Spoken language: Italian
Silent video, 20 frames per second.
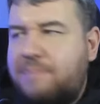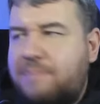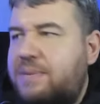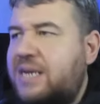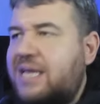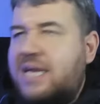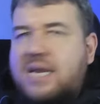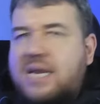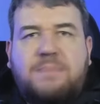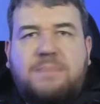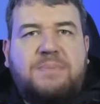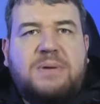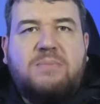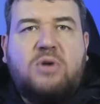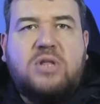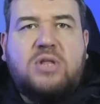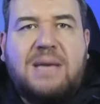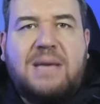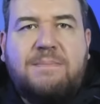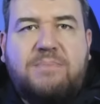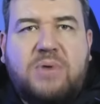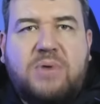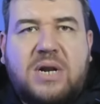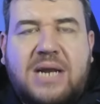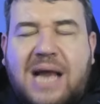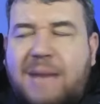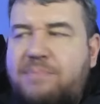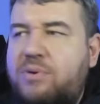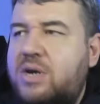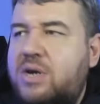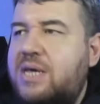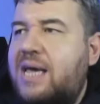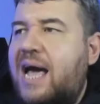perché nel primo tempo il Napoli